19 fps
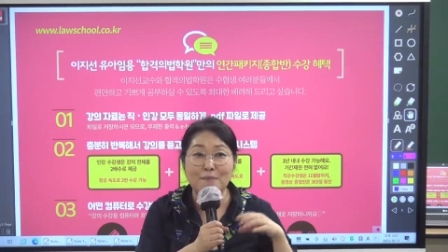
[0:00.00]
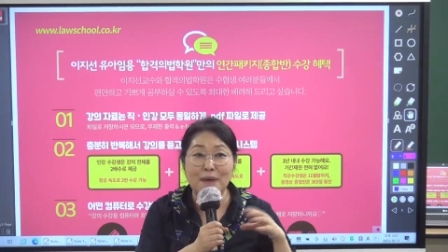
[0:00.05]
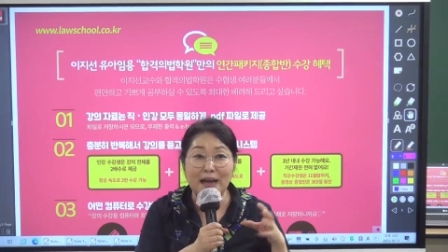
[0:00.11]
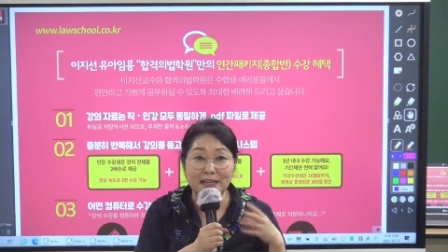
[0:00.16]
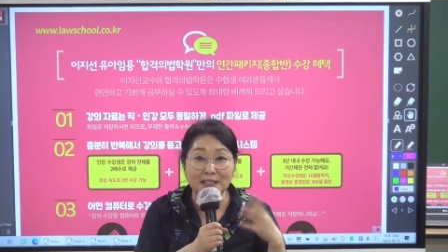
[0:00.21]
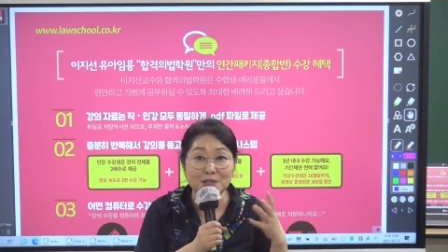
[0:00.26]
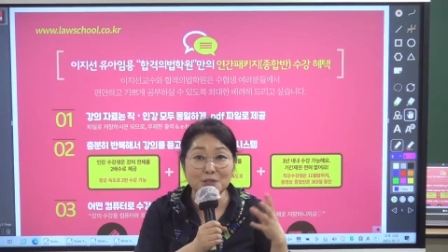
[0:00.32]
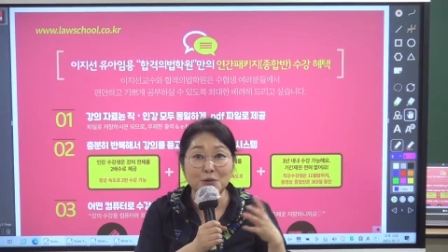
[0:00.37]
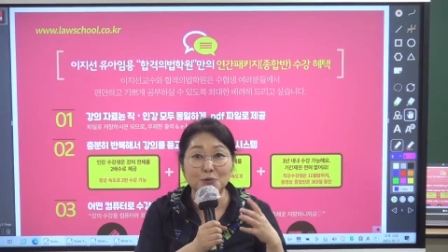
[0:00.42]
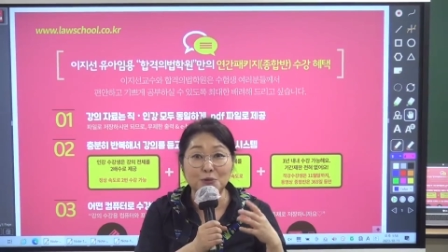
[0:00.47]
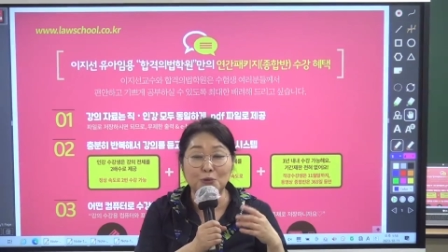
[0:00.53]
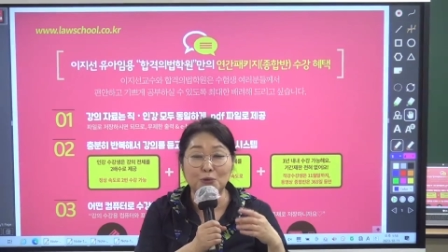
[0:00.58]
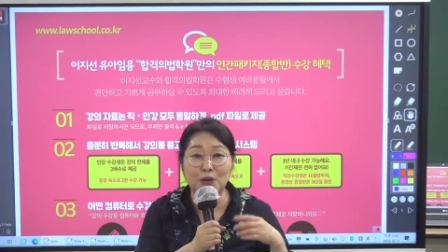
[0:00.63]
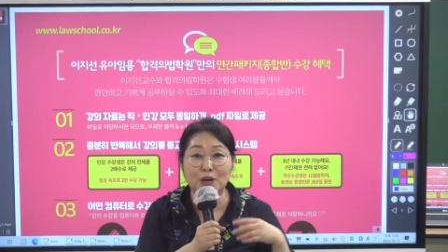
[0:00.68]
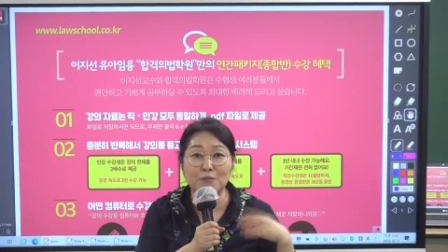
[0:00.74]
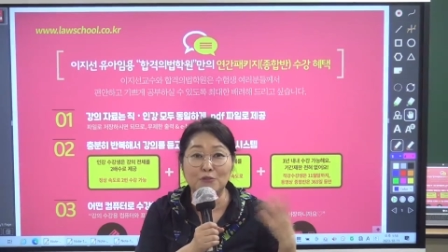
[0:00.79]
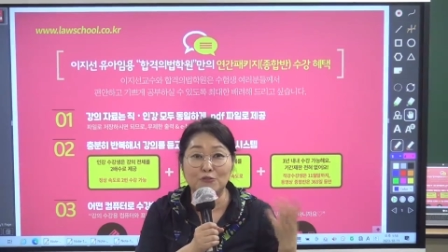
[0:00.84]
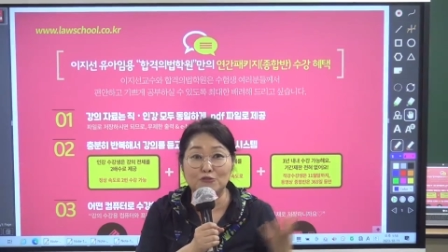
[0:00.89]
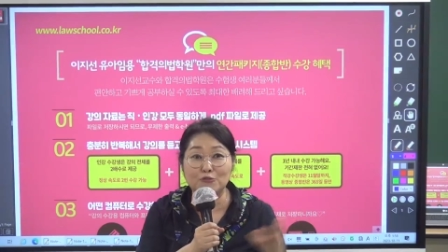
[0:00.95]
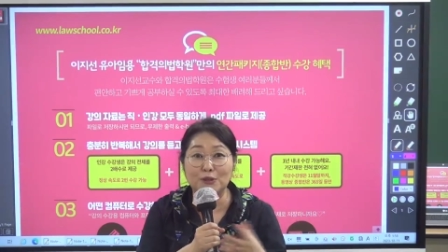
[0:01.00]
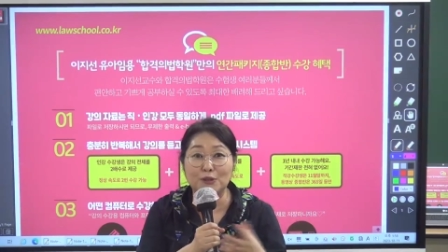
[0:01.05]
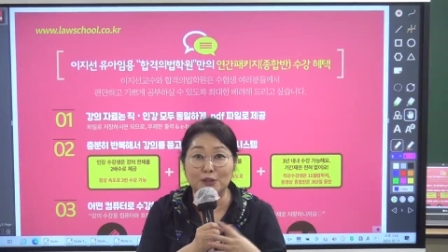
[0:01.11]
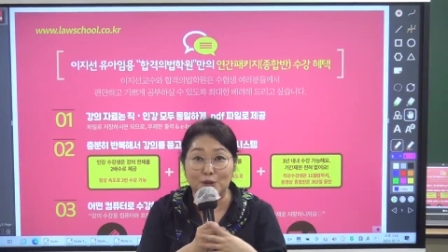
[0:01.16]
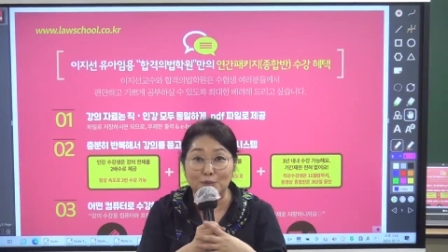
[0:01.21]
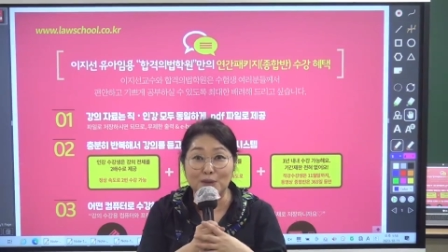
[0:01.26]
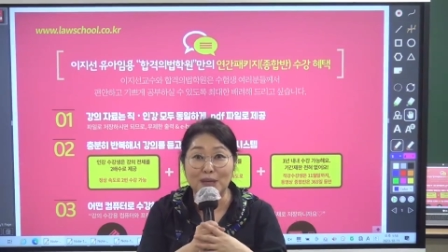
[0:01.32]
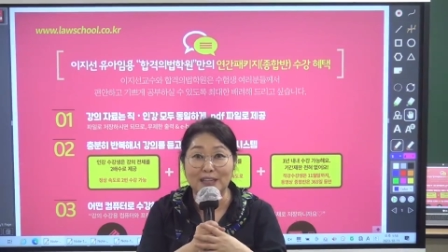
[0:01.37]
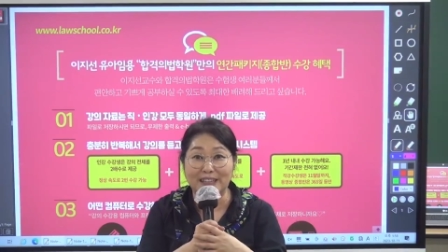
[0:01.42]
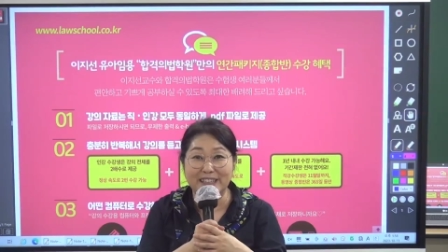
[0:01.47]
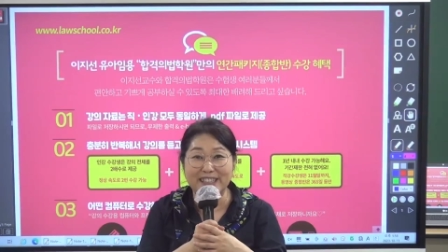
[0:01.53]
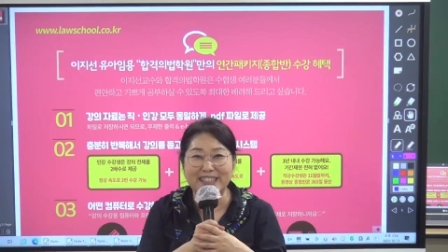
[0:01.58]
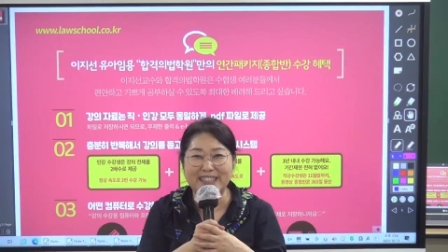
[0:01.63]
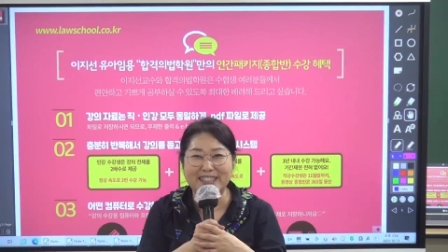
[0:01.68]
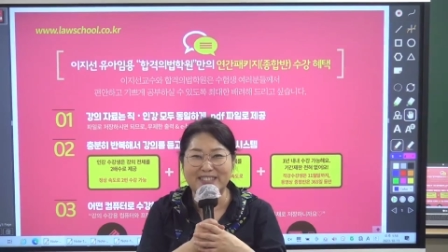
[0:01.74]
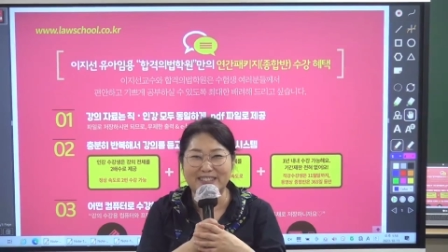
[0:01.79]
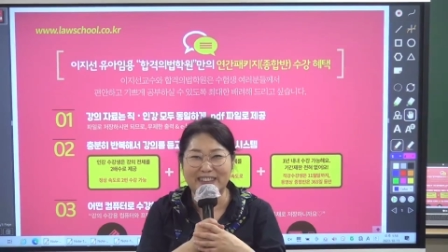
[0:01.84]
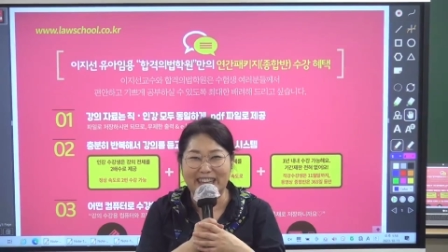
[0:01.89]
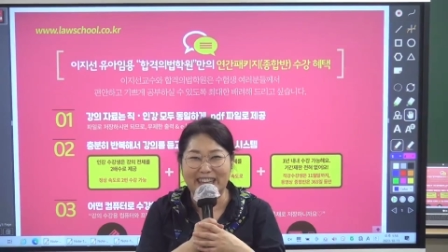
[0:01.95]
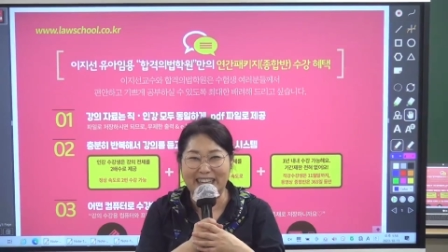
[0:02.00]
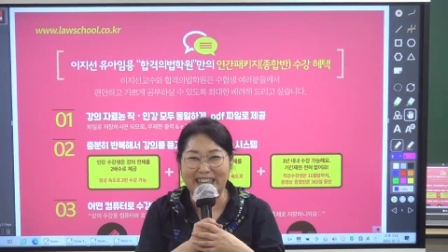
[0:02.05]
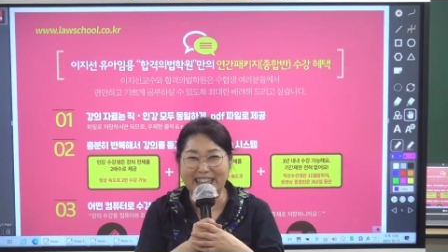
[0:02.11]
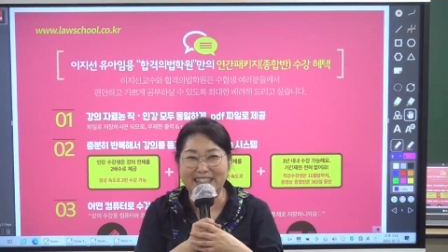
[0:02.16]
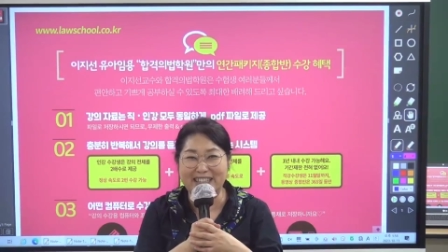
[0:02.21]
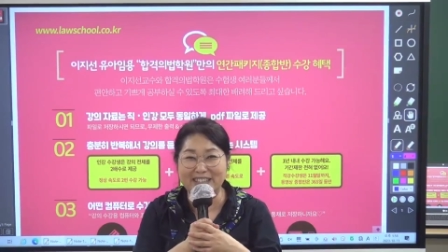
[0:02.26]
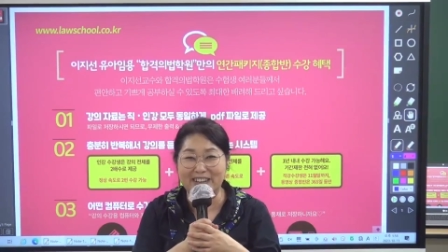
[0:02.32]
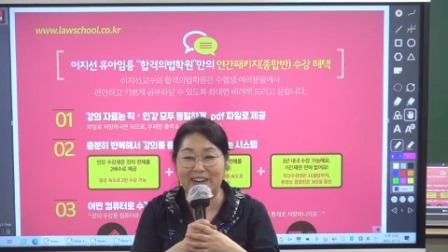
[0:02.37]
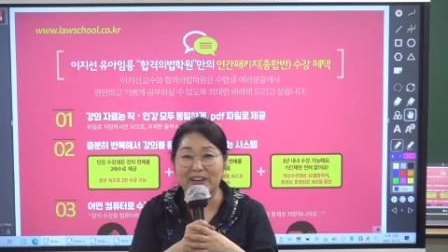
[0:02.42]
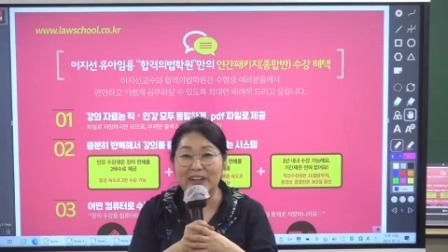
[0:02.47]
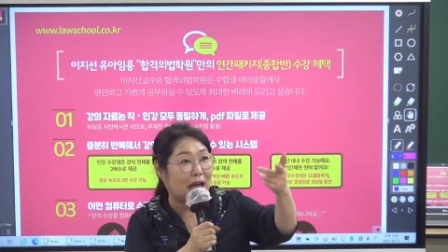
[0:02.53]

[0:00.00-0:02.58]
빠른 속도로 하면 두 번 넘게 들으실 수가 있겠죠.